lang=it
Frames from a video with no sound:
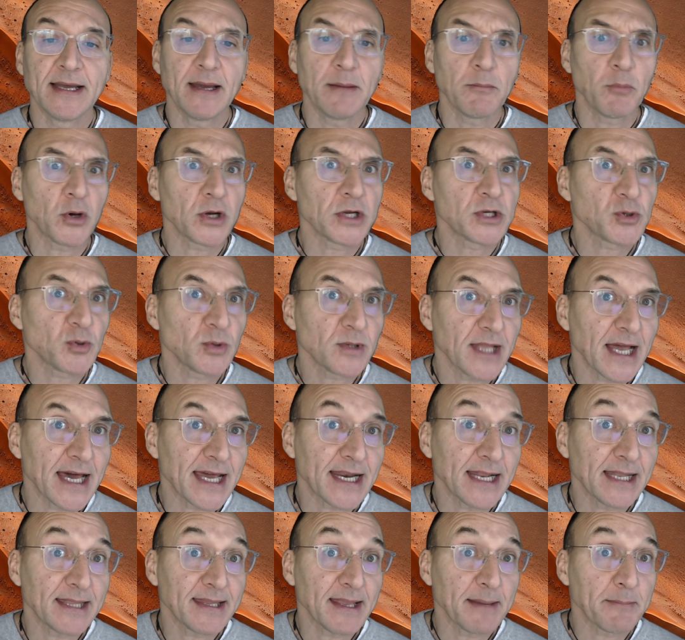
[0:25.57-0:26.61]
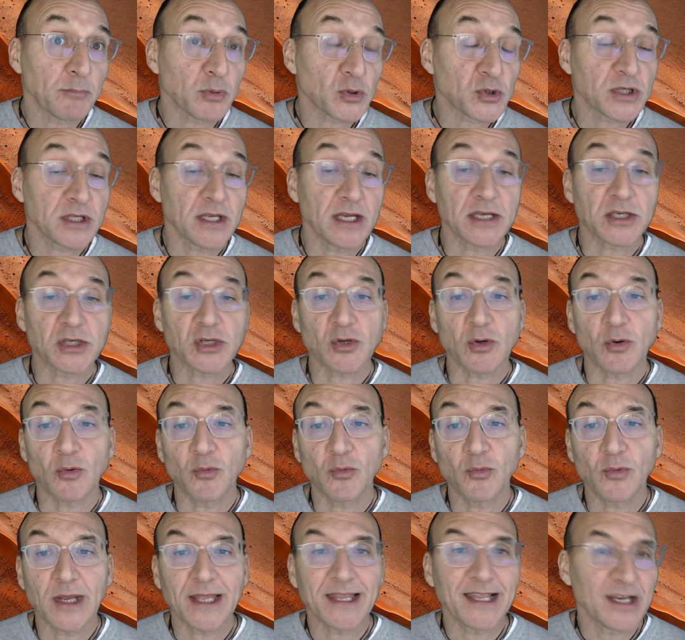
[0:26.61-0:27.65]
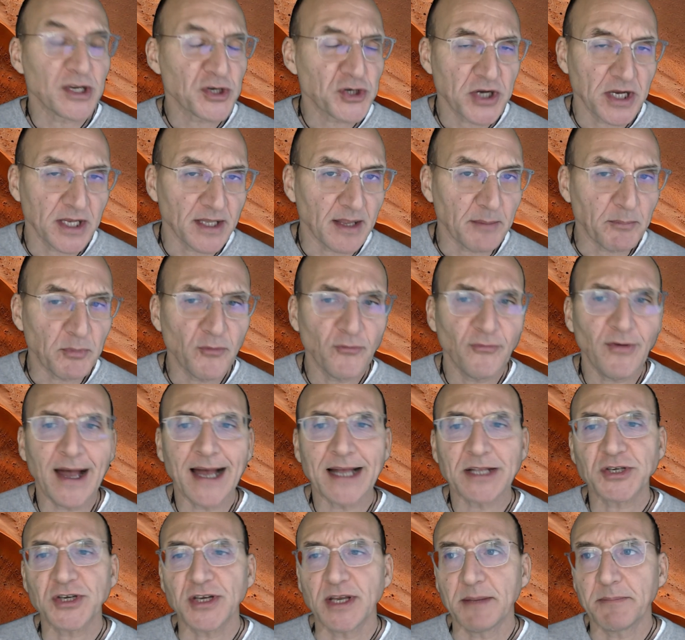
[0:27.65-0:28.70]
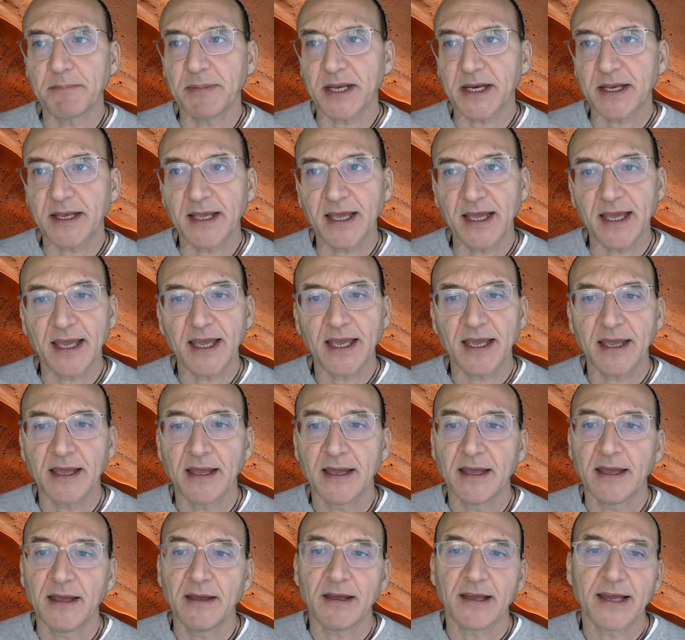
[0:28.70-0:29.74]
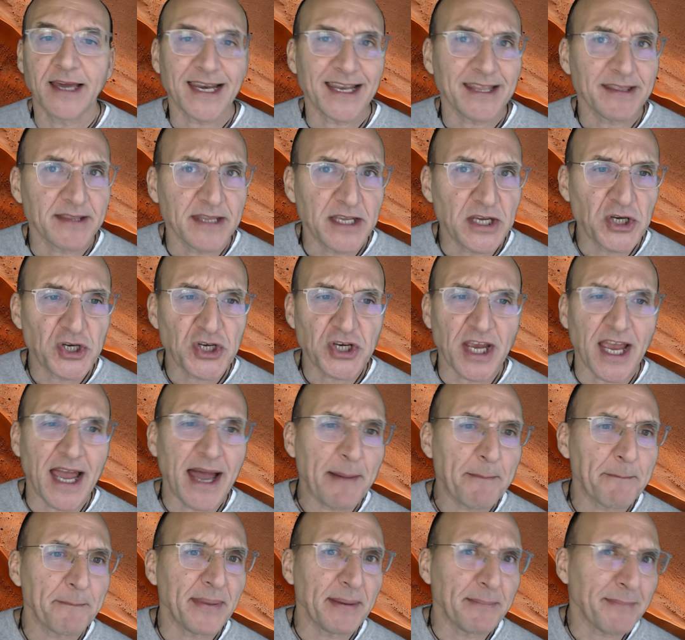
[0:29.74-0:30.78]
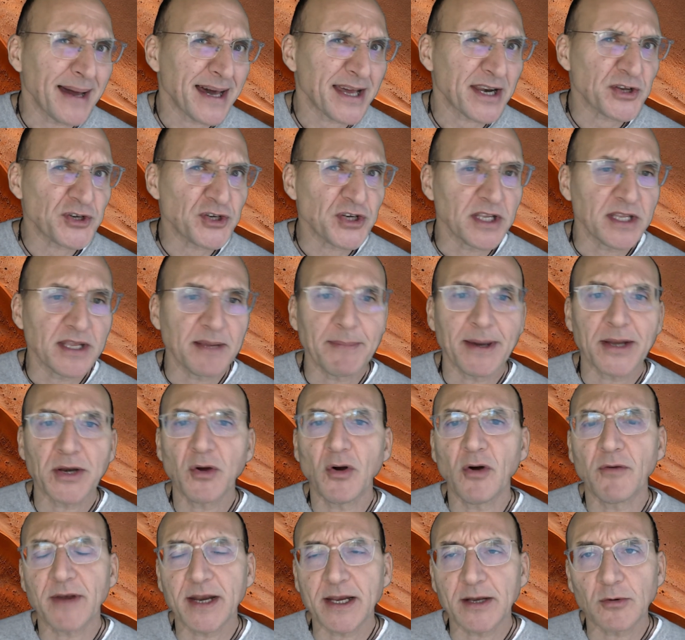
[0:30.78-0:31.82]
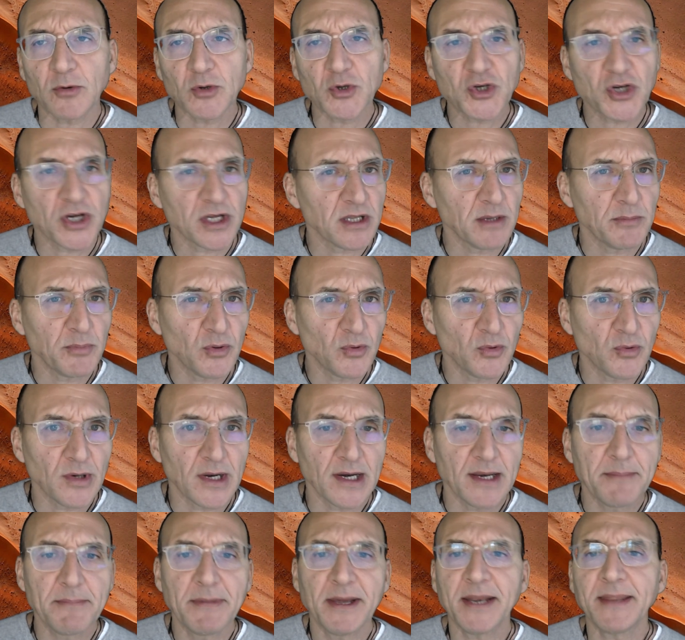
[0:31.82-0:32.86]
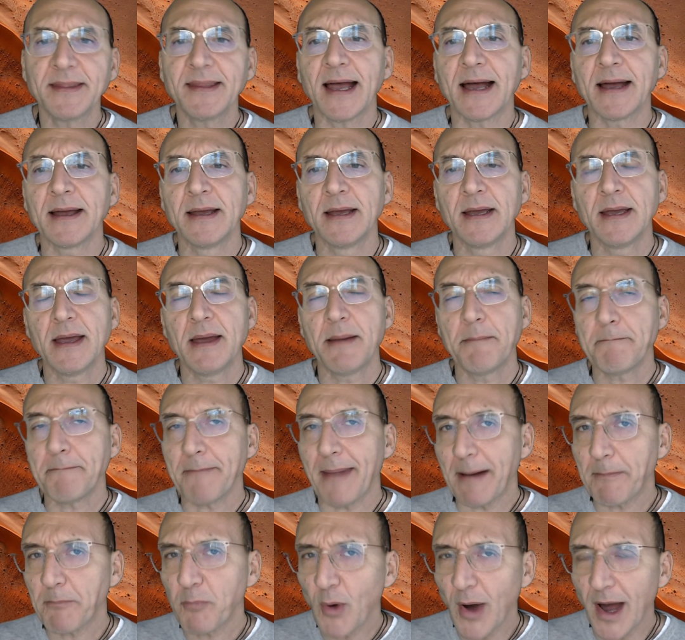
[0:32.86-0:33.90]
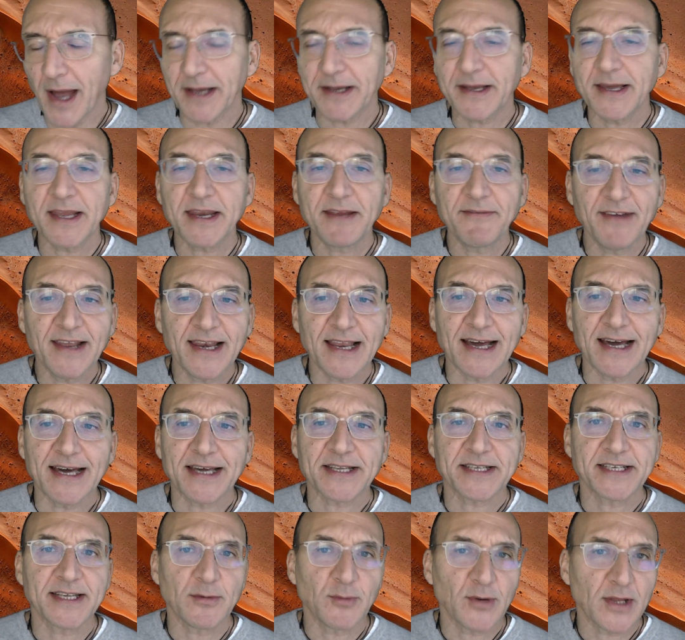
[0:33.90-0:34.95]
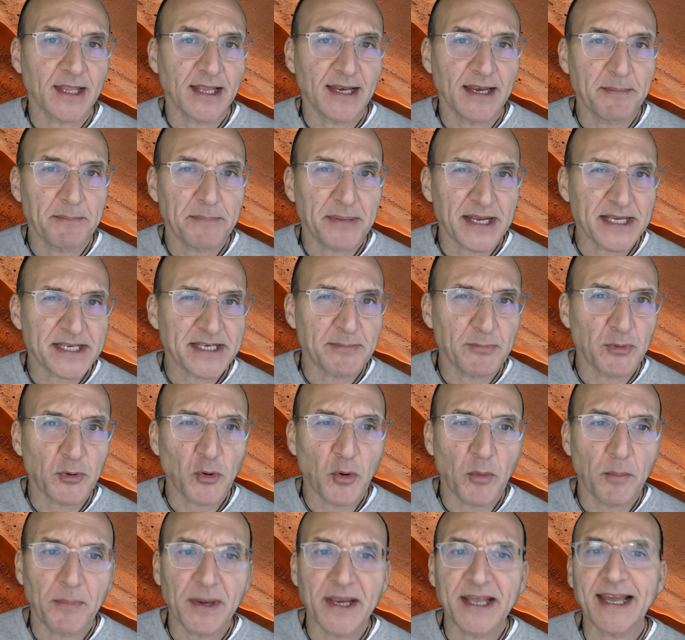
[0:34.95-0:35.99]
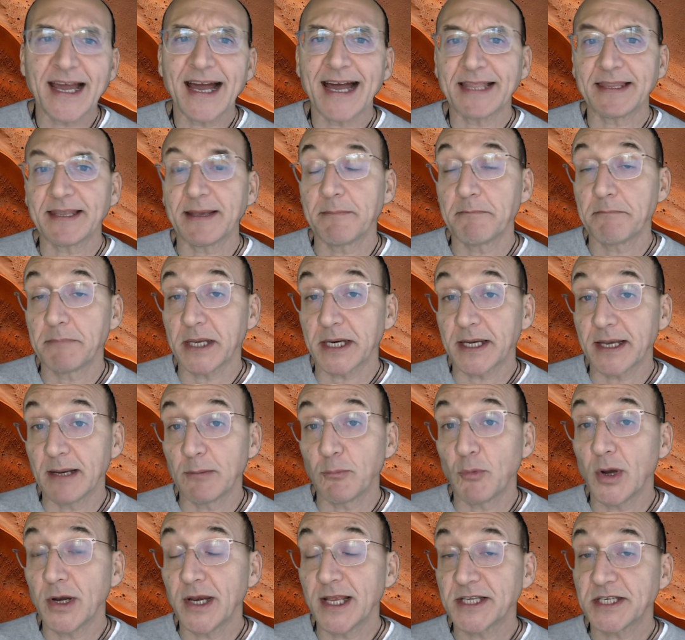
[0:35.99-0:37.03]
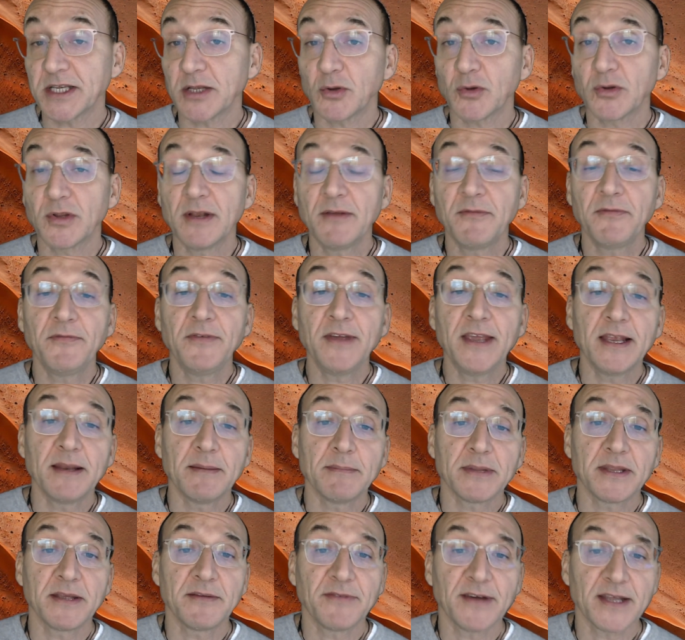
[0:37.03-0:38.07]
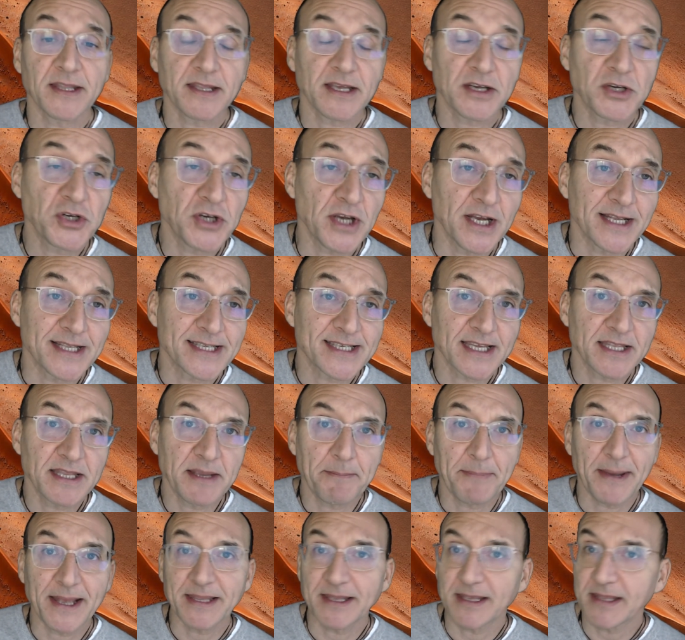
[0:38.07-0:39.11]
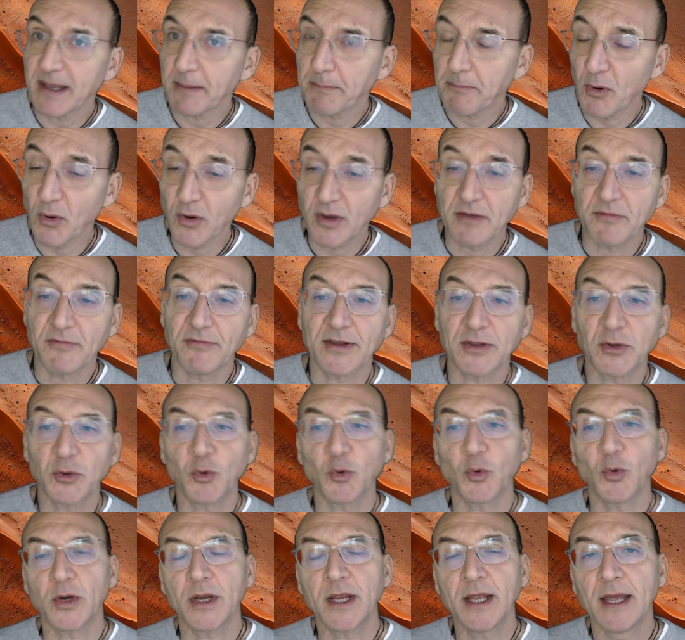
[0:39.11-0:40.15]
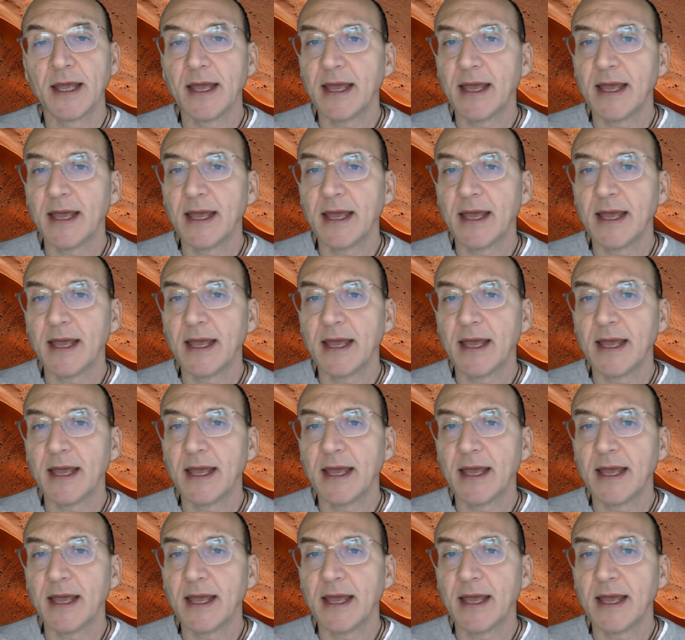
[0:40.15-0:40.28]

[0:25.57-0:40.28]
Può risultare al tempo stesso una delle scelte più facili perché garantisce ampi margini di manovra e concede più di una libertà, ma può anche rivelarsi una delle imprese più complicate, perché il buon esito del film di fantascienza dipende da pochi fattori,